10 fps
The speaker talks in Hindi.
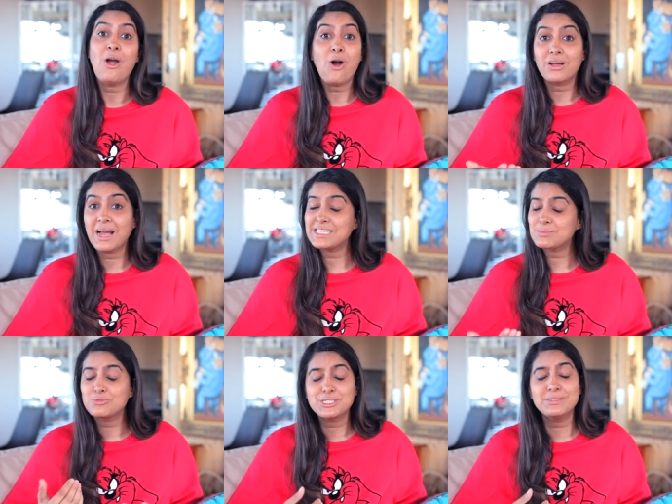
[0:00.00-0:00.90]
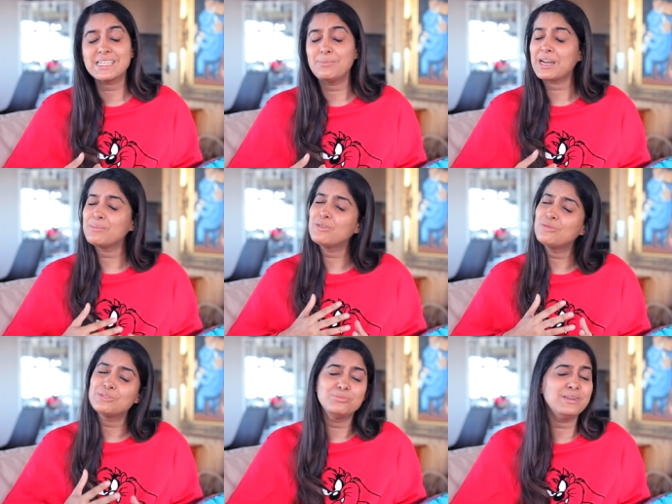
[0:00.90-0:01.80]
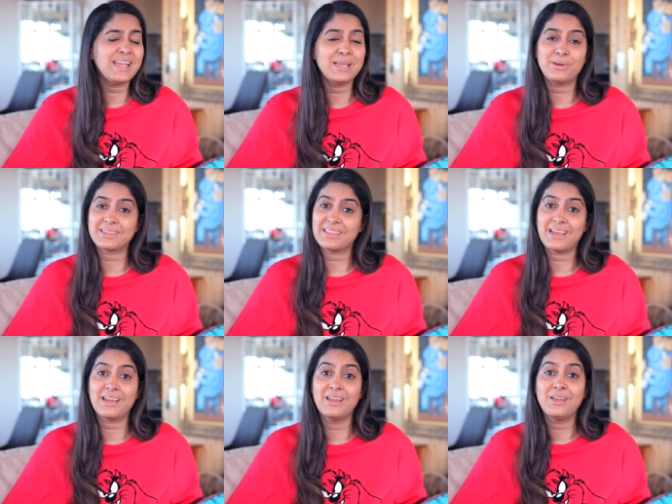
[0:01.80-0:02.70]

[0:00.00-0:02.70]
और गाइस मुझे भी इसके बारे में कुछ भी नहीं पता था